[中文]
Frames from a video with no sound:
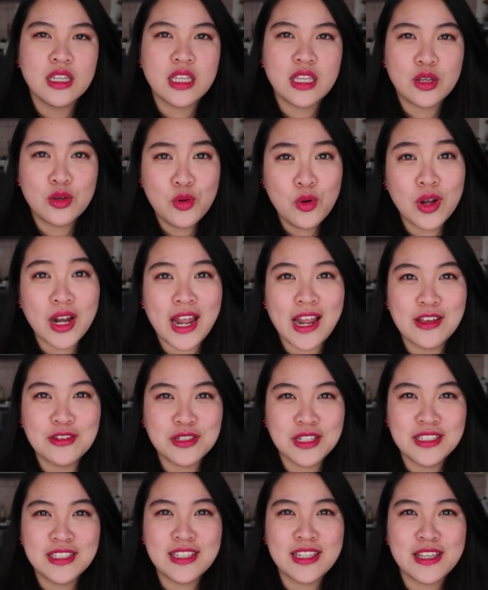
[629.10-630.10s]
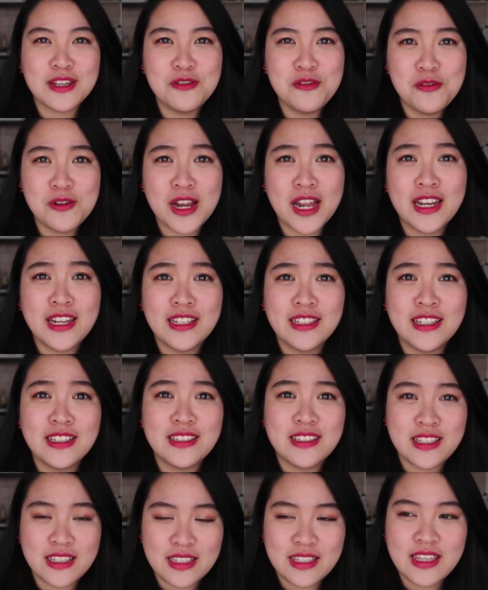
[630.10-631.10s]
以过来算是以过来人的
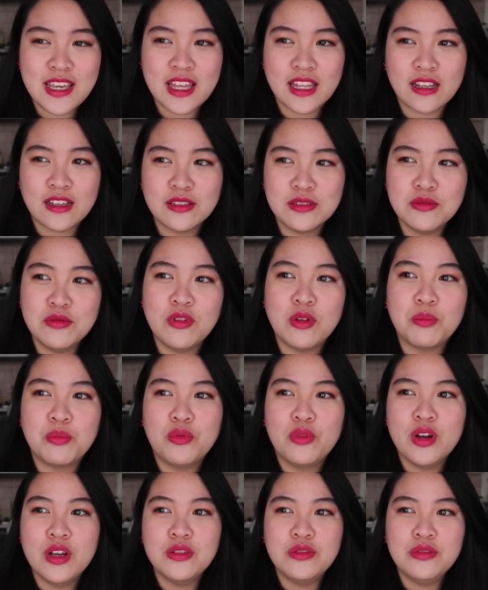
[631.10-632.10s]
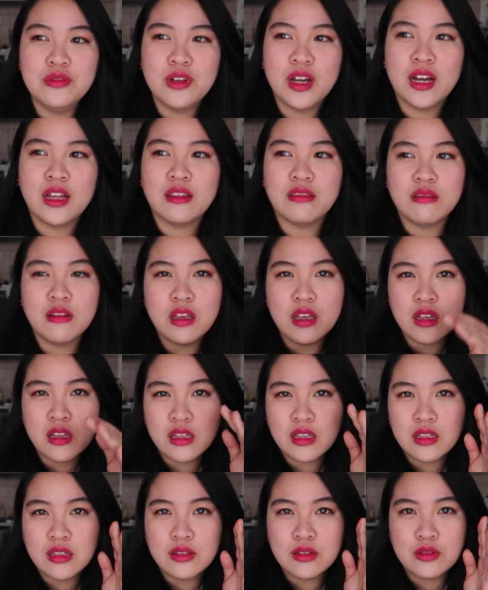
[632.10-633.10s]
经验，可是我不会去很
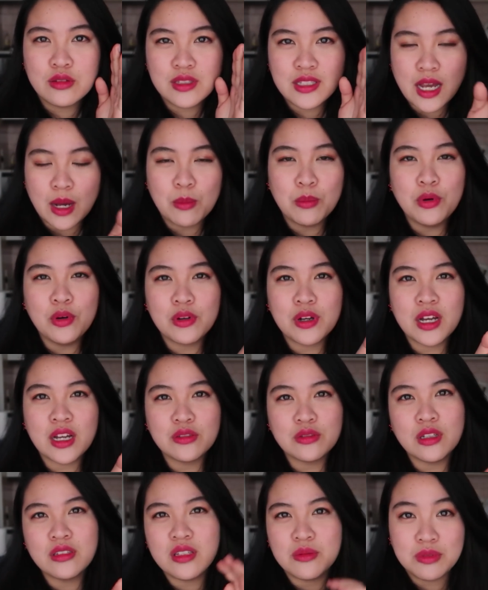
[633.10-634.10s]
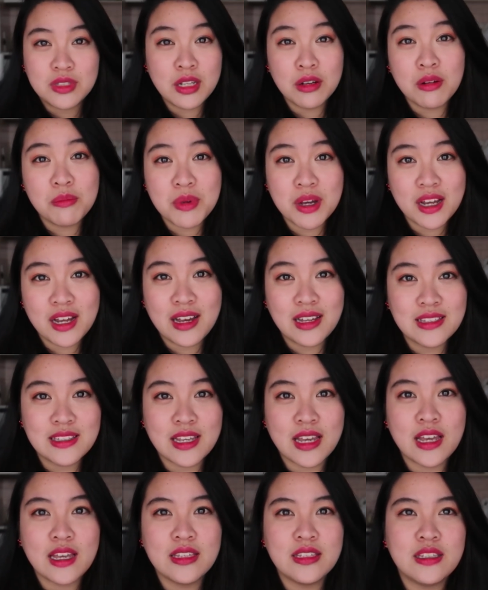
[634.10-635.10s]
强迫跟他说，你千万不要跟他
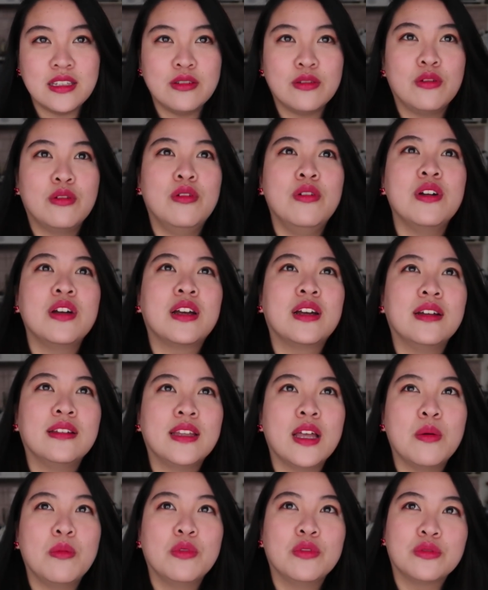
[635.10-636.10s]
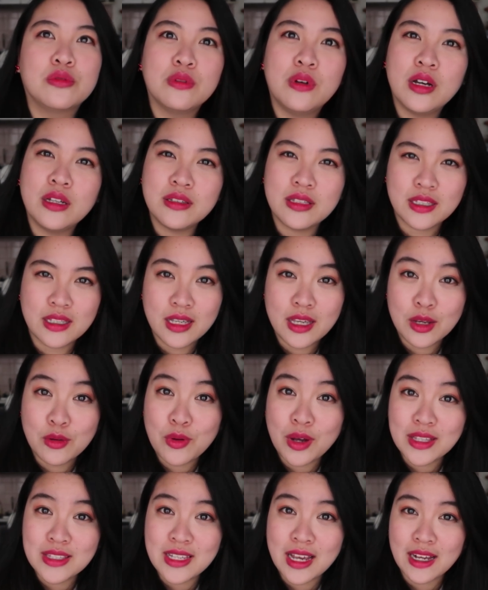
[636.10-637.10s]
在一起。我会跟他们说，嗯，你可以
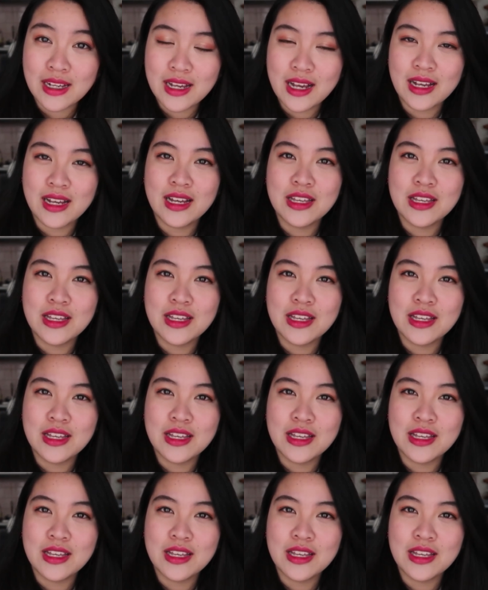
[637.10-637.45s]
观察看